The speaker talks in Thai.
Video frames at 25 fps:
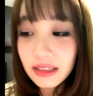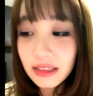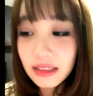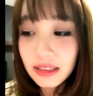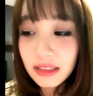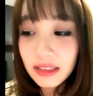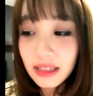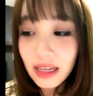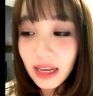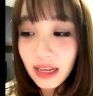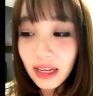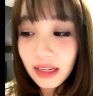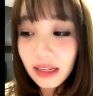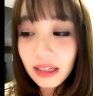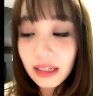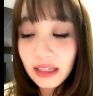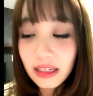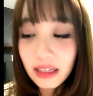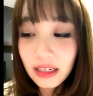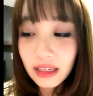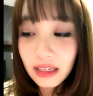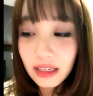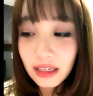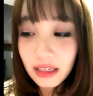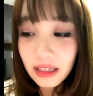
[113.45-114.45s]
เซต
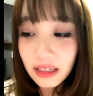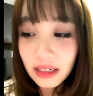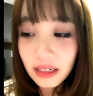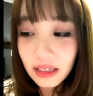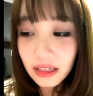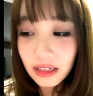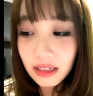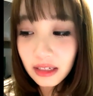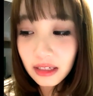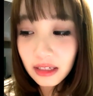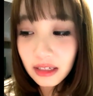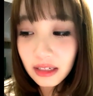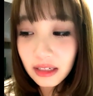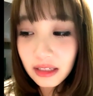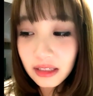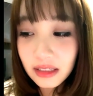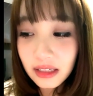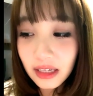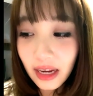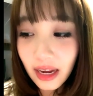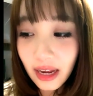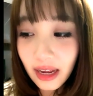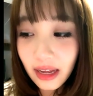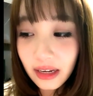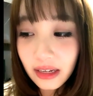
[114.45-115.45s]
คิด
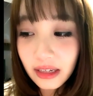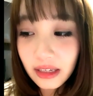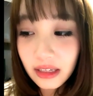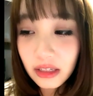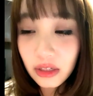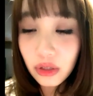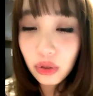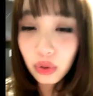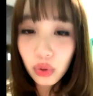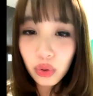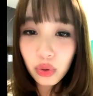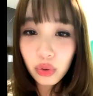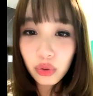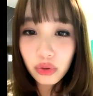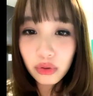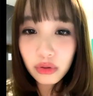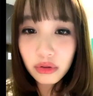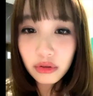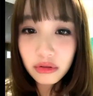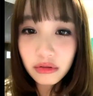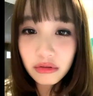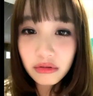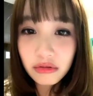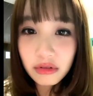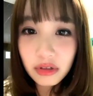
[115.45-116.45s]
Giant Kiddo
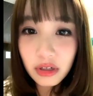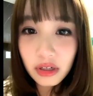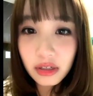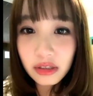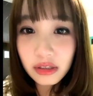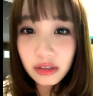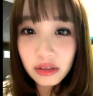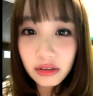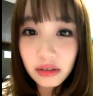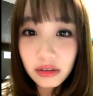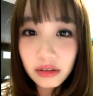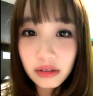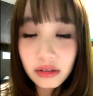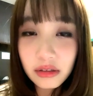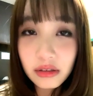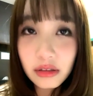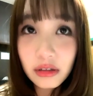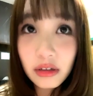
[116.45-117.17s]
ก็คือ